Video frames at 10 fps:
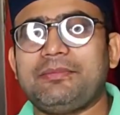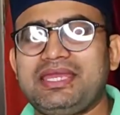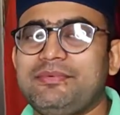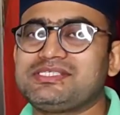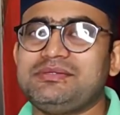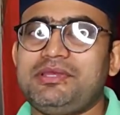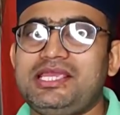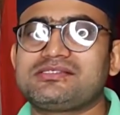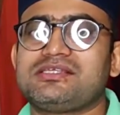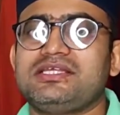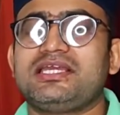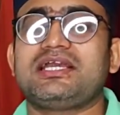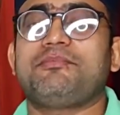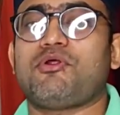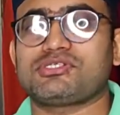अभी अमेजन में इस
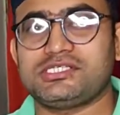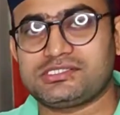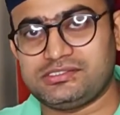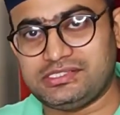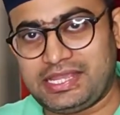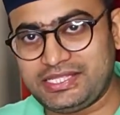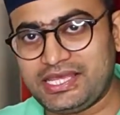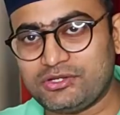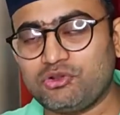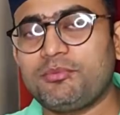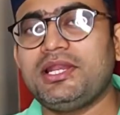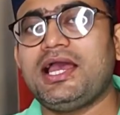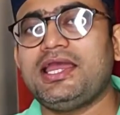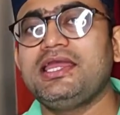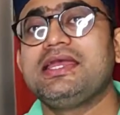तरीके का प्रोसेस नहीं देखने को
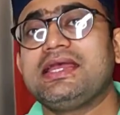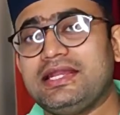मिला है